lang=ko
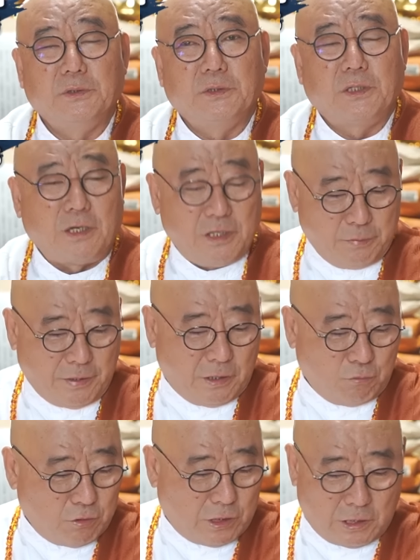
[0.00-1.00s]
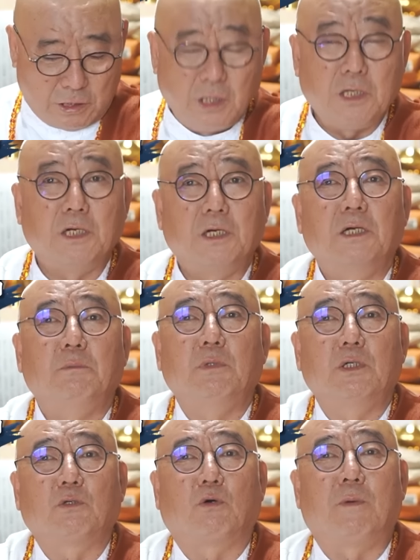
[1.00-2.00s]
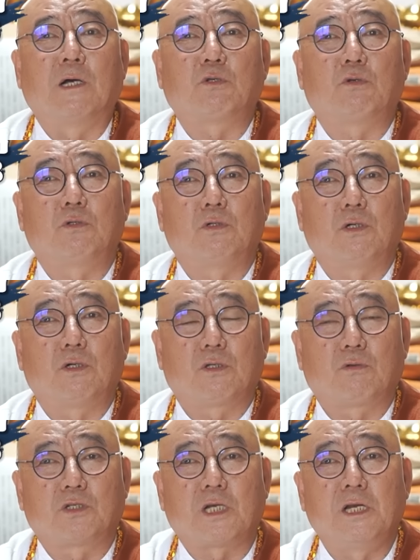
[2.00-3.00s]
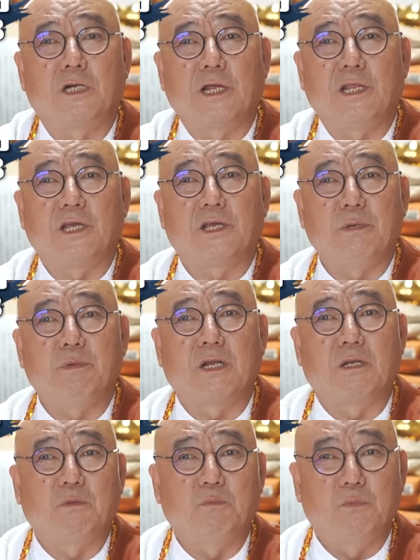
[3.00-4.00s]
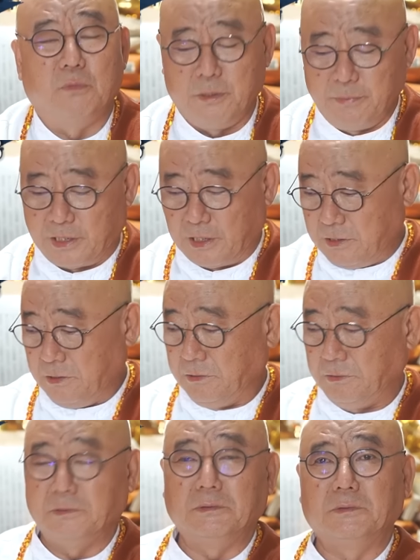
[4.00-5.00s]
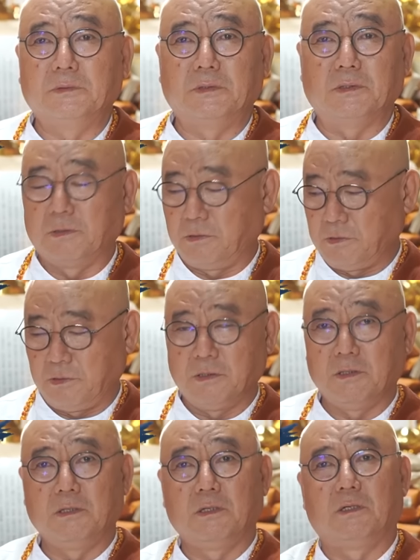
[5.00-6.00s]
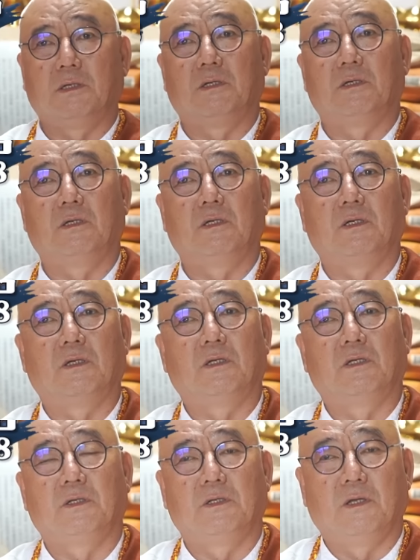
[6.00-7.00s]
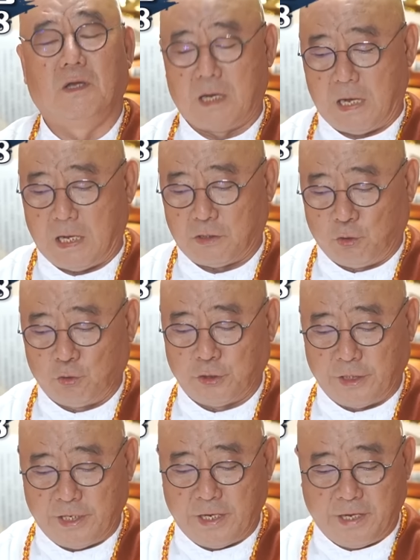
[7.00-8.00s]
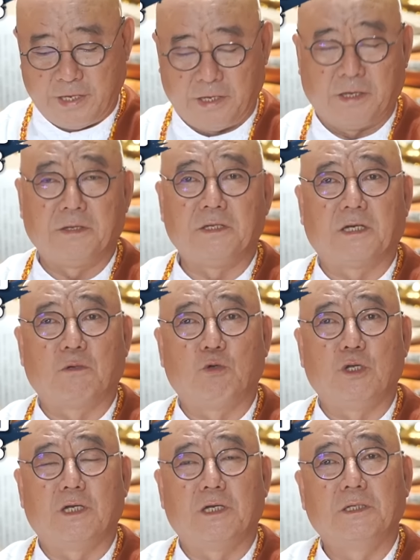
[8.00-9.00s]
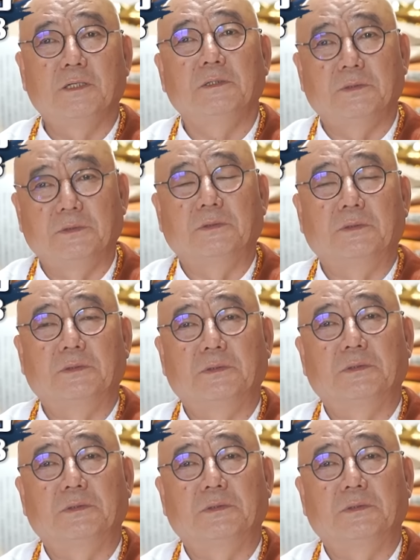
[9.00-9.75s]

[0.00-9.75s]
그래, 이번에는 우리가 뭐 또 방송을 또 촬영을 해야 되니까 이번에는 뭐입니까? 어, 사실 총선에 관한 겁니다. 아, 총선에, 예. 예 이제 우리. 날짜가 이제